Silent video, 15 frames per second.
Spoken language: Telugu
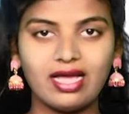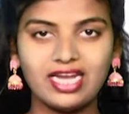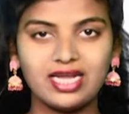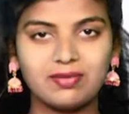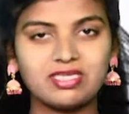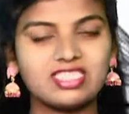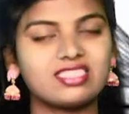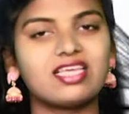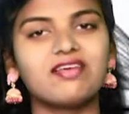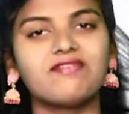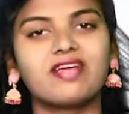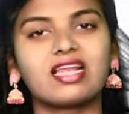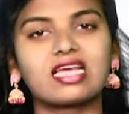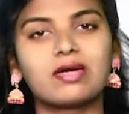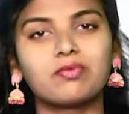హాయ్ నమస్తే
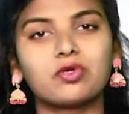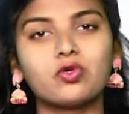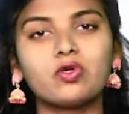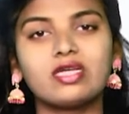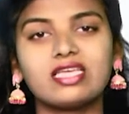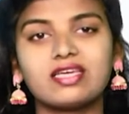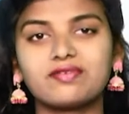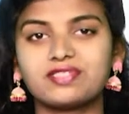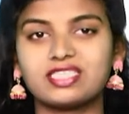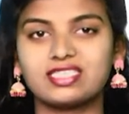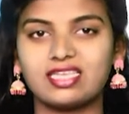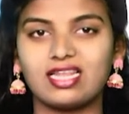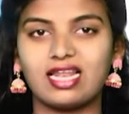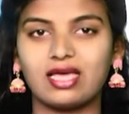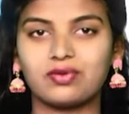వెల్కమ్ టు
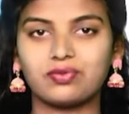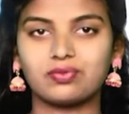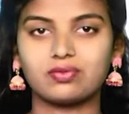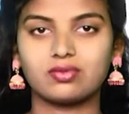టీఎఫ్సిసి లైవ్